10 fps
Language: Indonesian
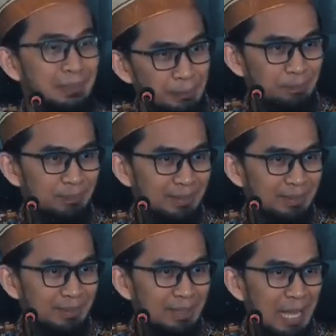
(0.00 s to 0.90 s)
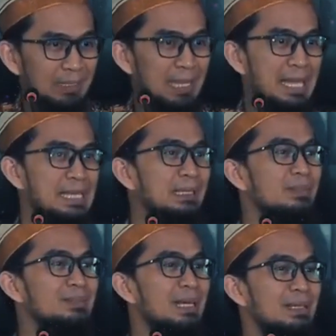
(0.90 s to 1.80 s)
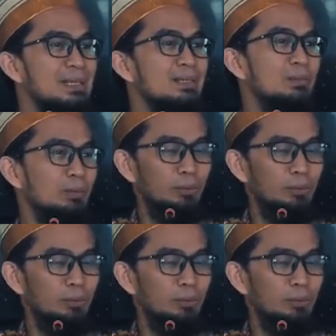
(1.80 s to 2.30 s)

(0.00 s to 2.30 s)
itu. Anda ingin ke istana,